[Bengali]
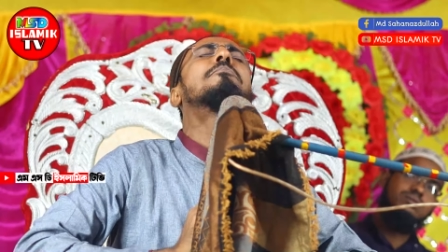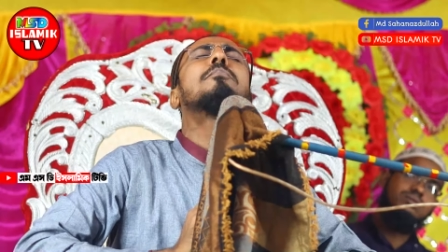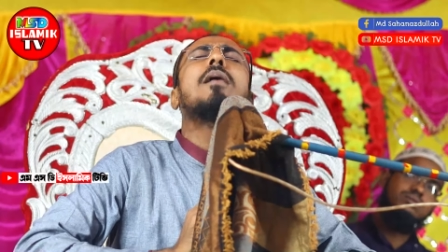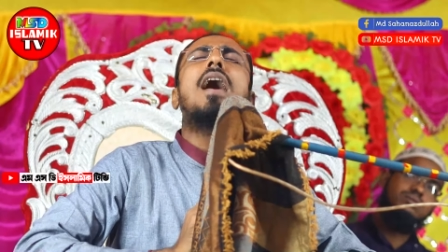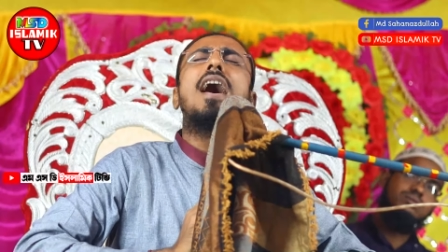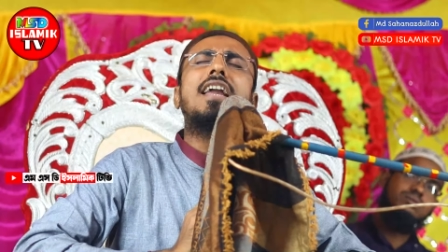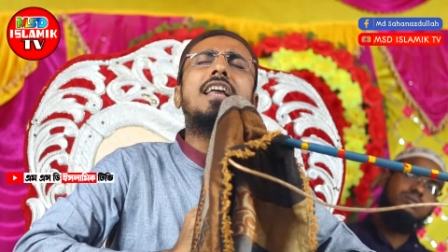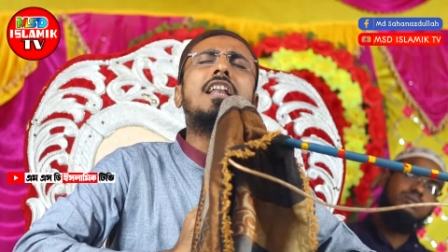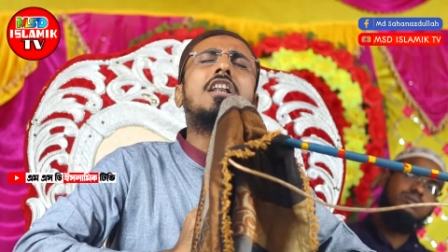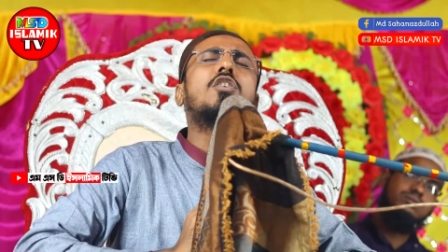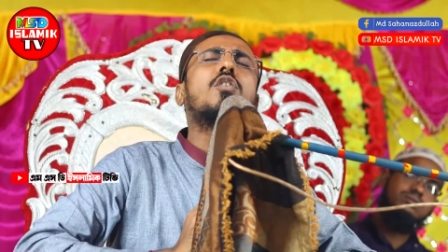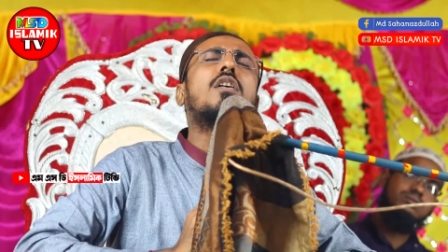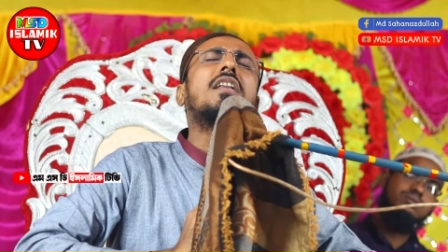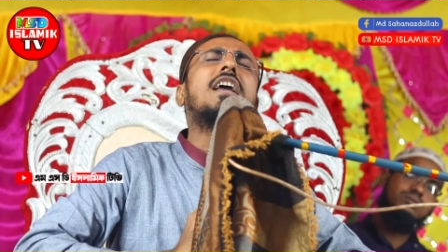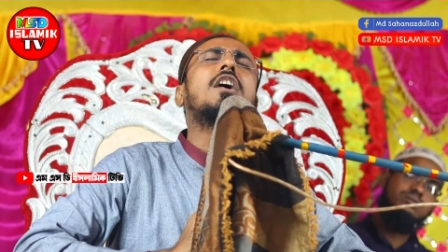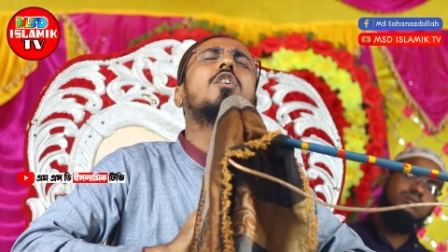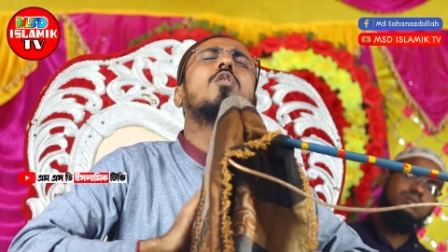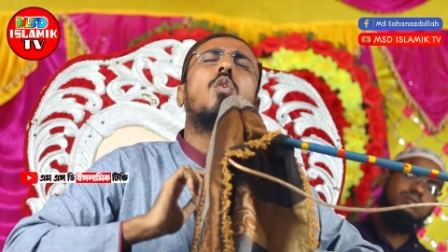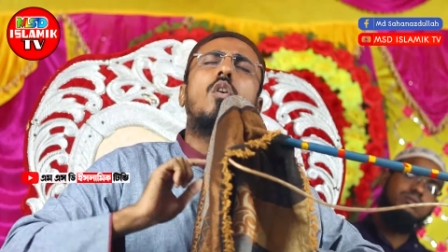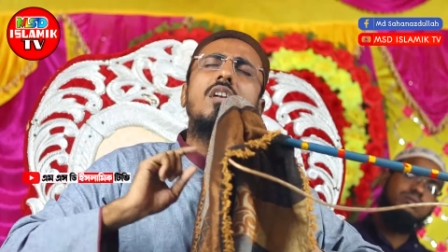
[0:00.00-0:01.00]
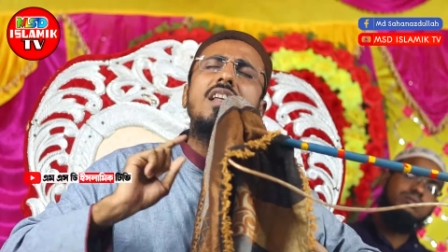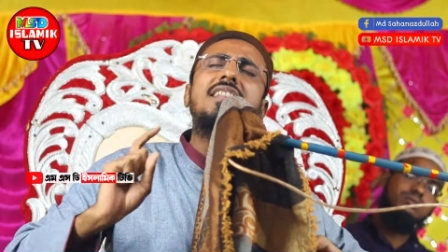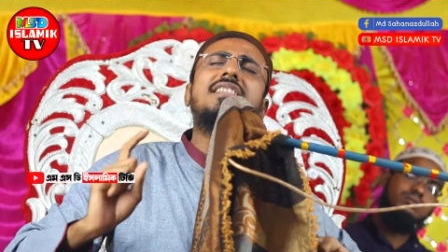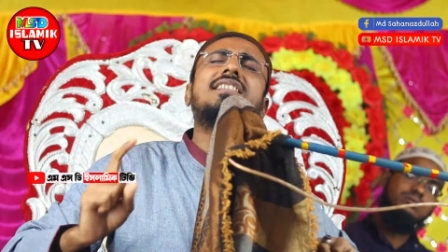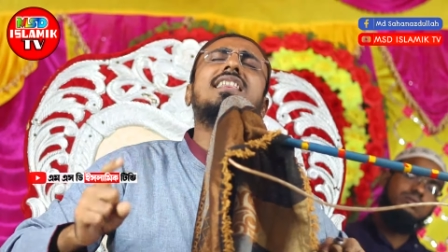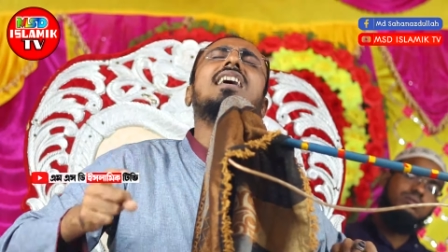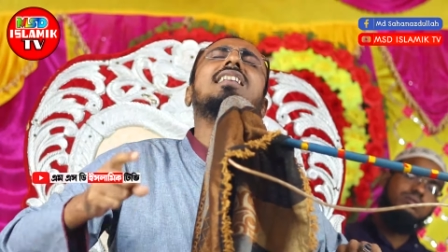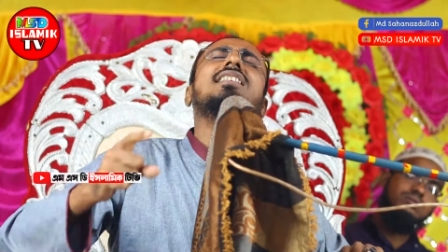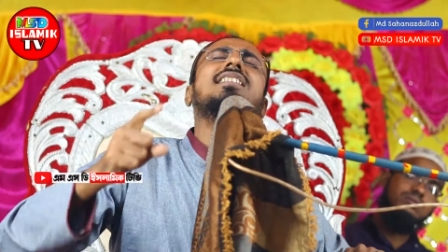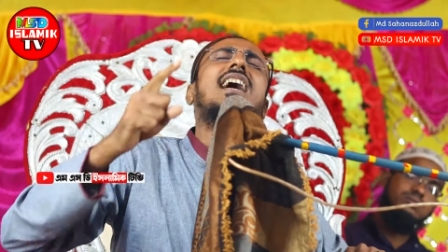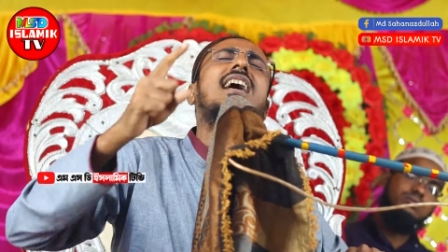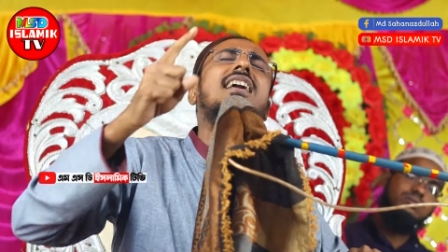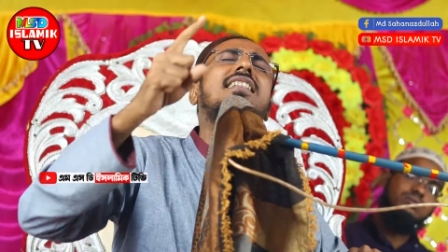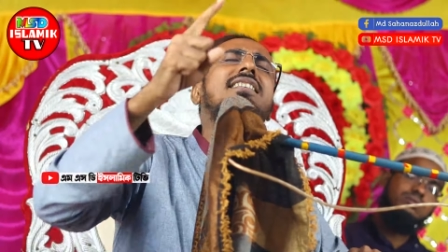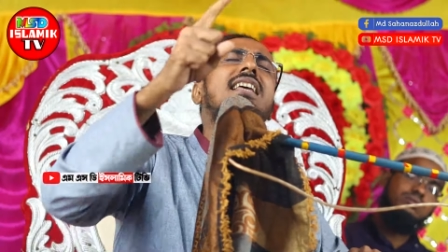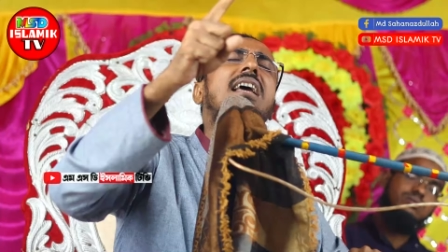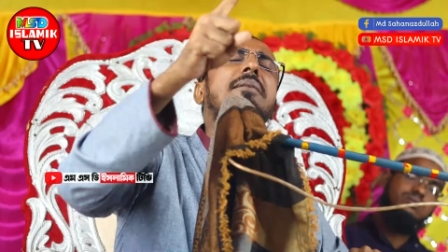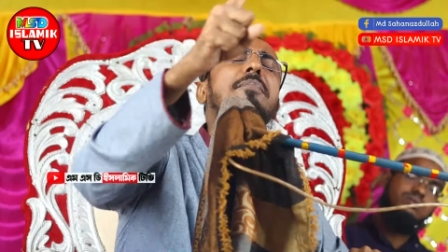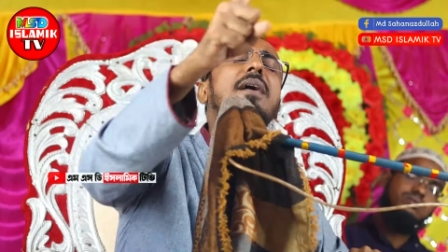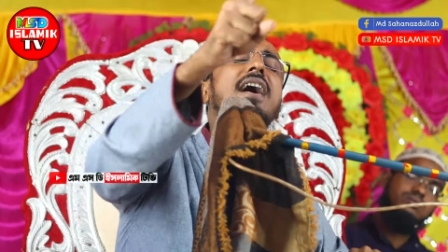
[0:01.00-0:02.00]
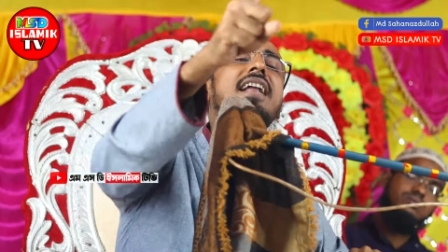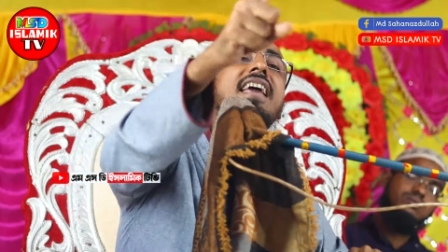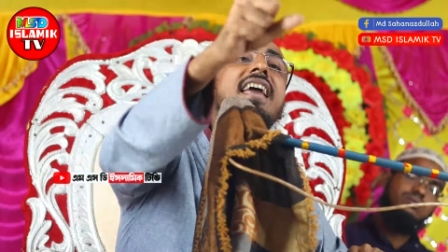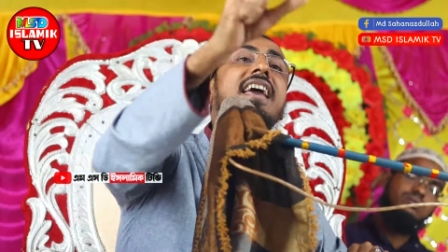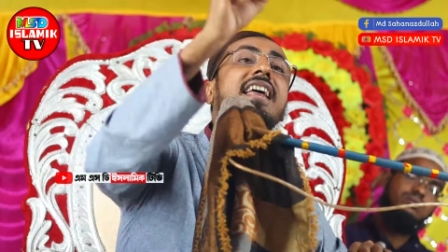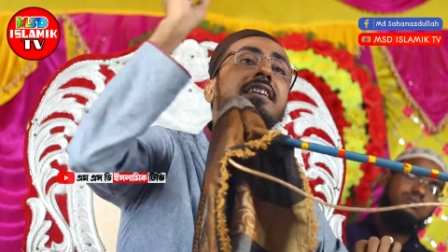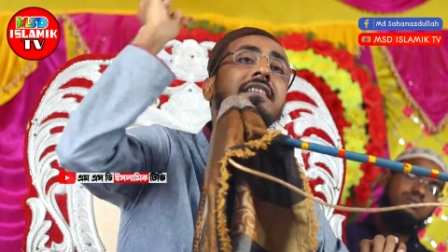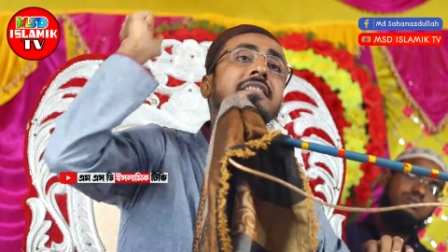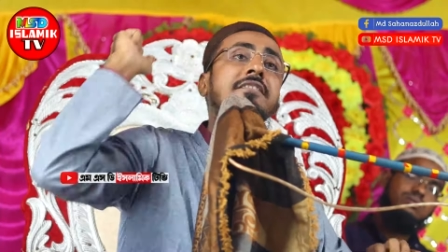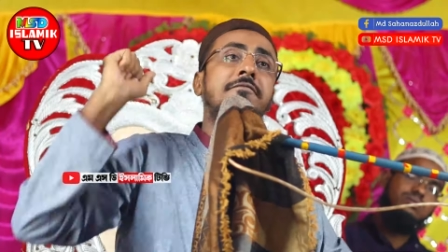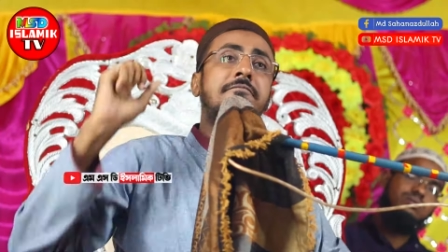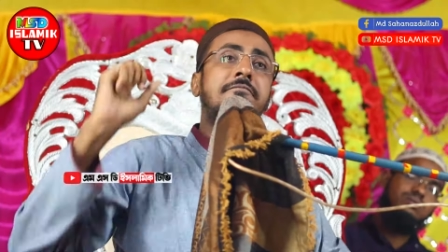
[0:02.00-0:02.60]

পাইল করে খরিদ্দার ছাড়তে পারেন